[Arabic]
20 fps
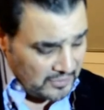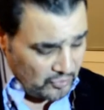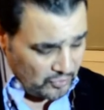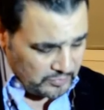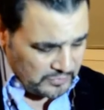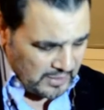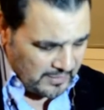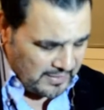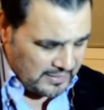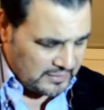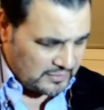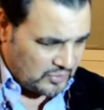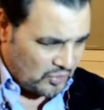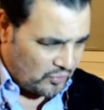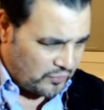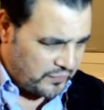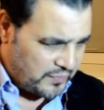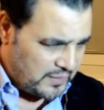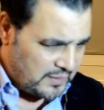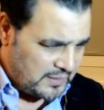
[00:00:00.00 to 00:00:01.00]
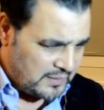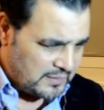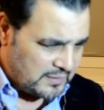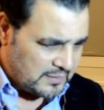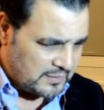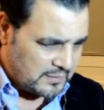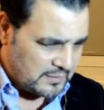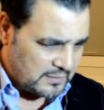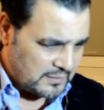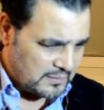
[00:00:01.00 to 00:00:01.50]
لهم طبعا التوفيق
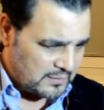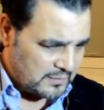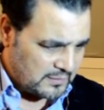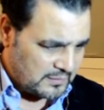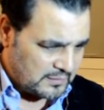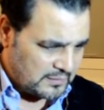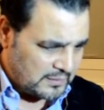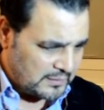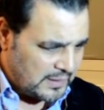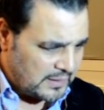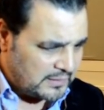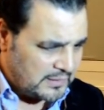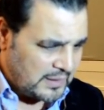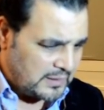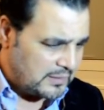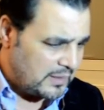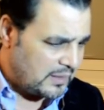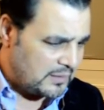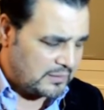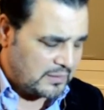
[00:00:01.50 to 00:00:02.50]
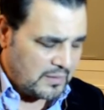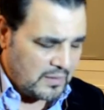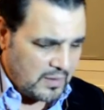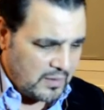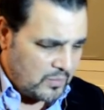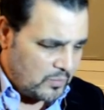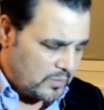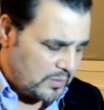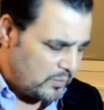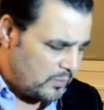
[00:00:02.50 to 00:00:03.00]
آه، ده ده ده
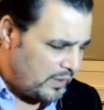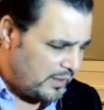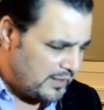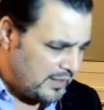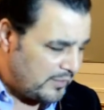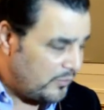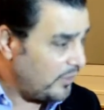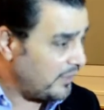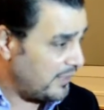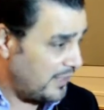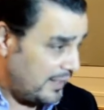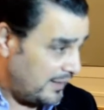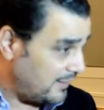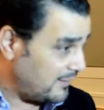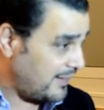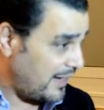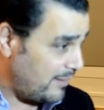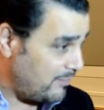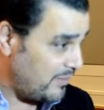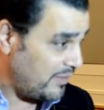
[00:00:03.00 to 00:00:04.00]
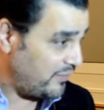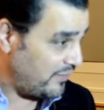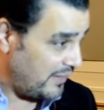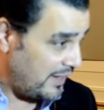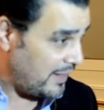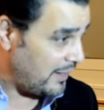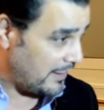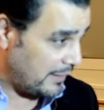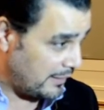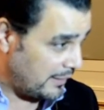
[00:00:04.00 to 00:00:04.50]
اختيار واحنا واحنا اللي هنتحمل في
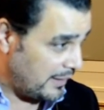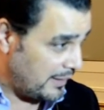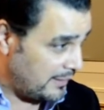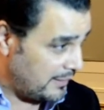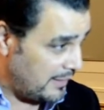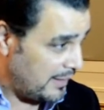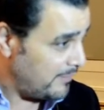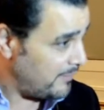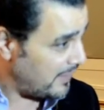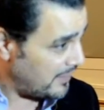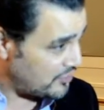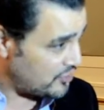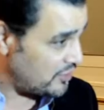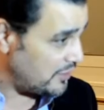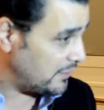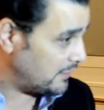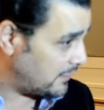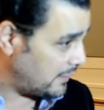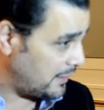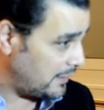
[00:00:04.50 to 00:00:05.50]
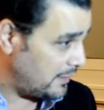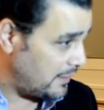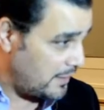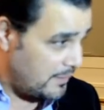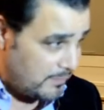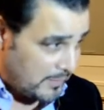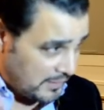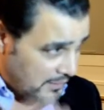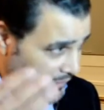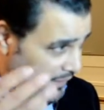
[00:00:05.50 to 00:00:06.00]
الاخر يعني لا اما هنشيل الطين يا
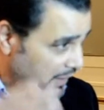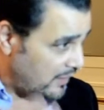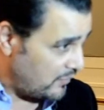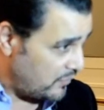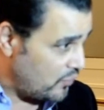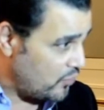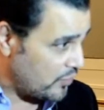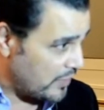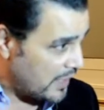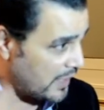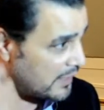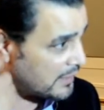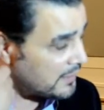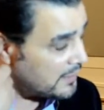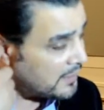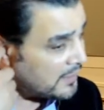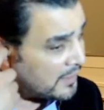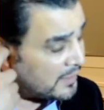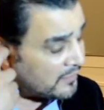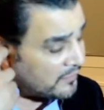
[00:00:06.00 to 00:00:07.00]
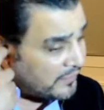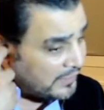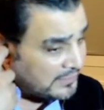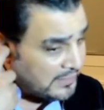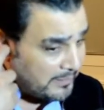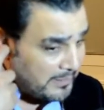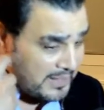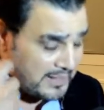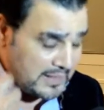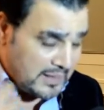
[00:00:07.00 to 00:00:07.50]
اما هنطلع لفوق يعني
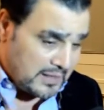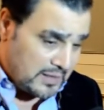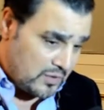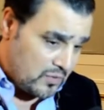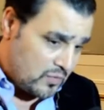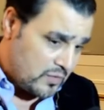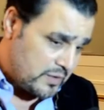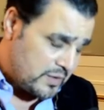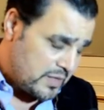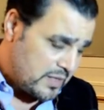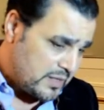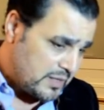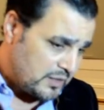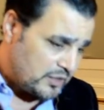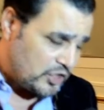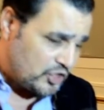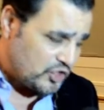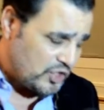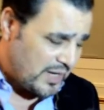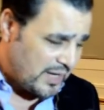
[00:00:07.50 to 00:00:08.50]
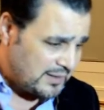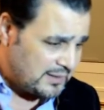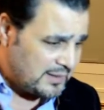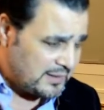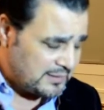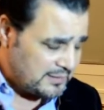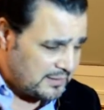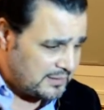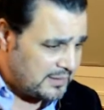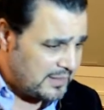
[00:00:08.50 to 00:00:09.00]
فاتمنى انه ان التشريعات
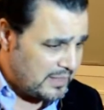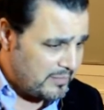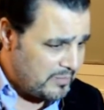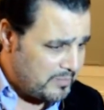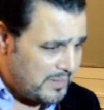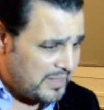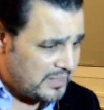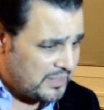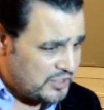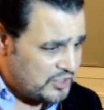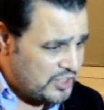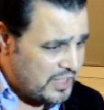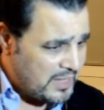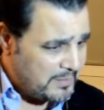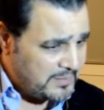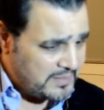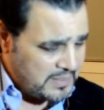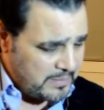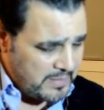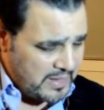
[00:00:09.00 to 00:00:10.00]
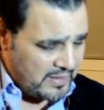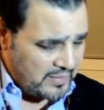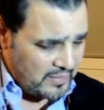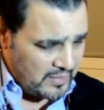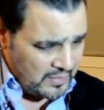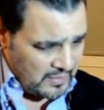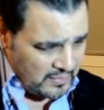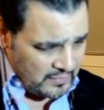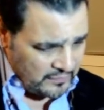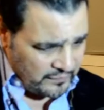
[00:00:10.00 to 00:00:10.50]
اللي تطلع من مجلس الشعب تبقى
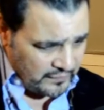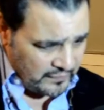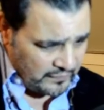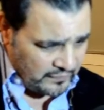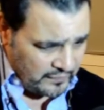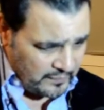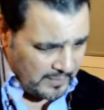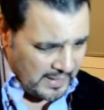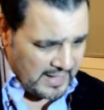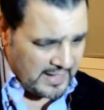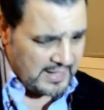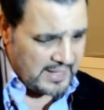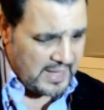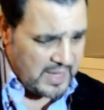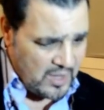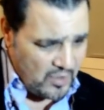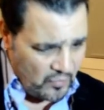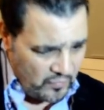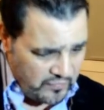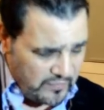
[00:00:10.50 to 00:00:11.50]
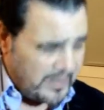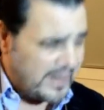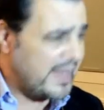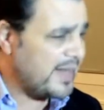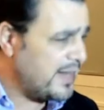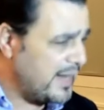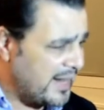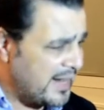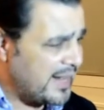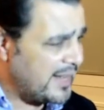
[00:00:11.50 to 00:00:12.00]
في في محلها وفي
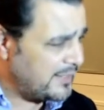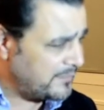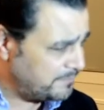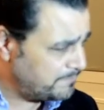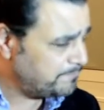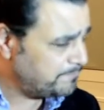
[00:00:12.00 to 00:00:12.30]
مكانها يعني